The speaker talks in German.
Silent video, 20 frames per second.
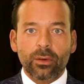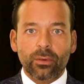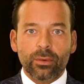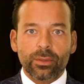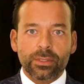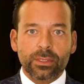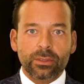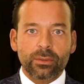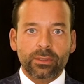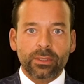
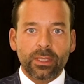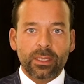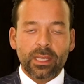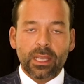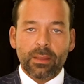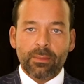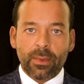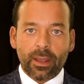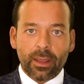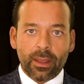großen
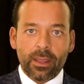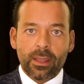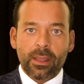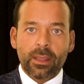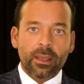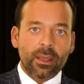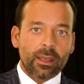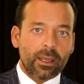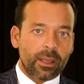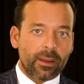Unternehmer,
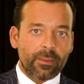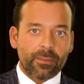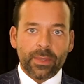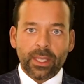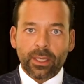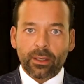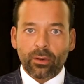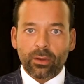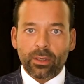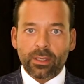ähm,
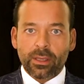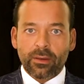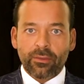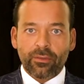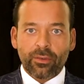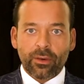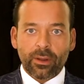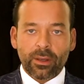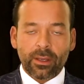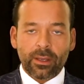der Gründer
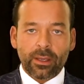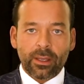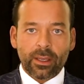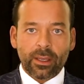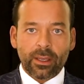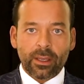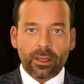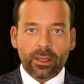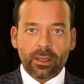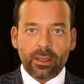von,
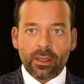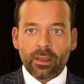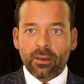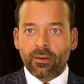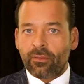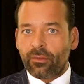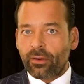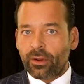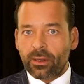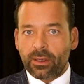äh,
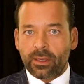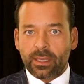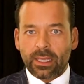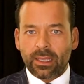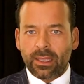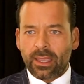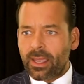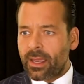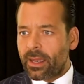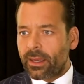von
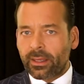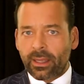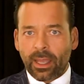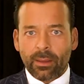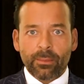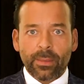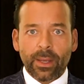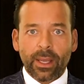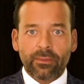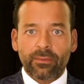Ikea,
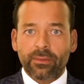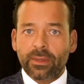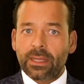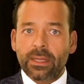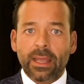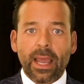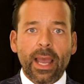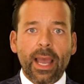Kamprad,